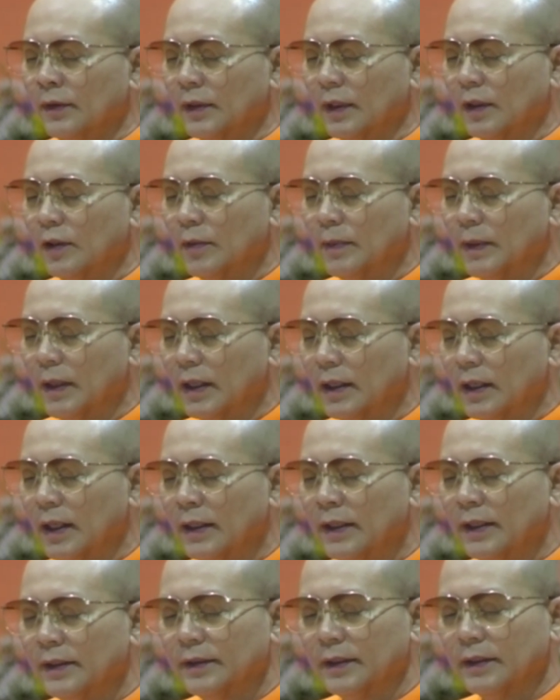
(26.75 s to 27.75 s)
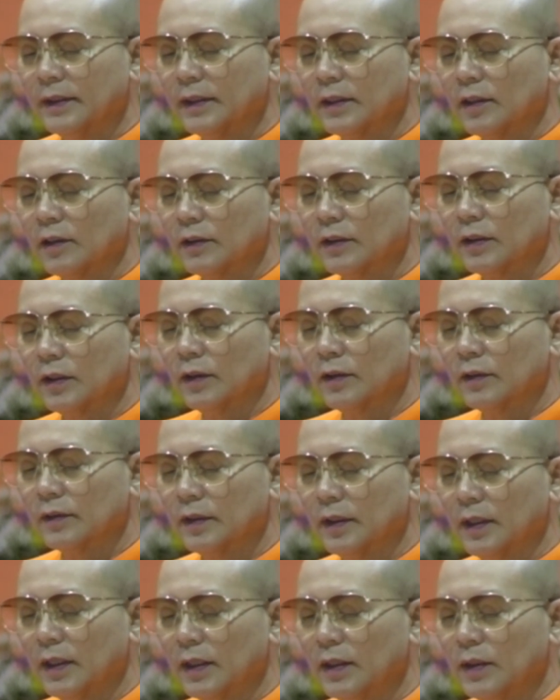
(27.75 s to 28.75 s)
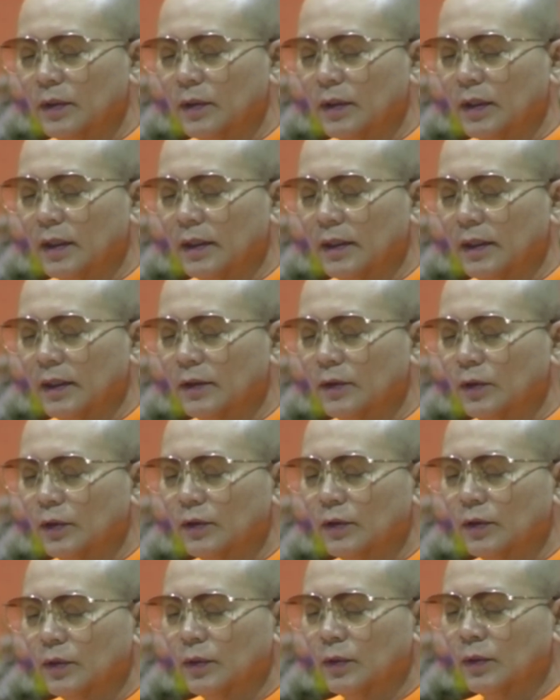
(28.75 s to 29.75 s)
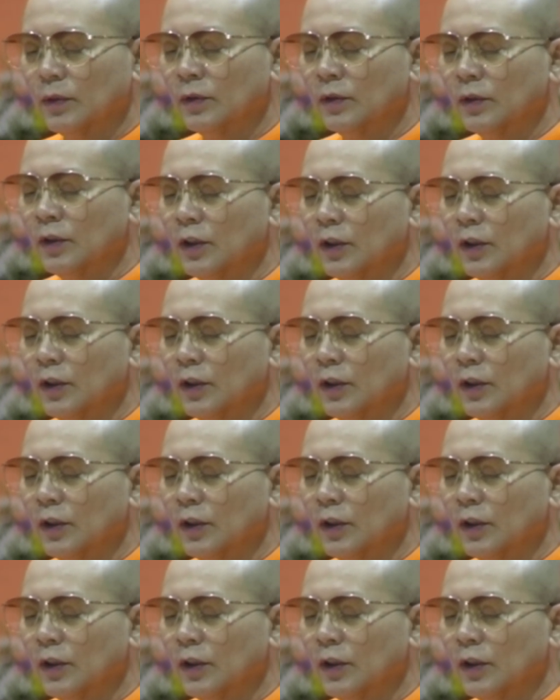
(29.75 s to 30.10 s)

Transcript: แต่ด้วยภาระหนี้สินที่ต้องส่งเสียลูกให้เรียนสูงสูง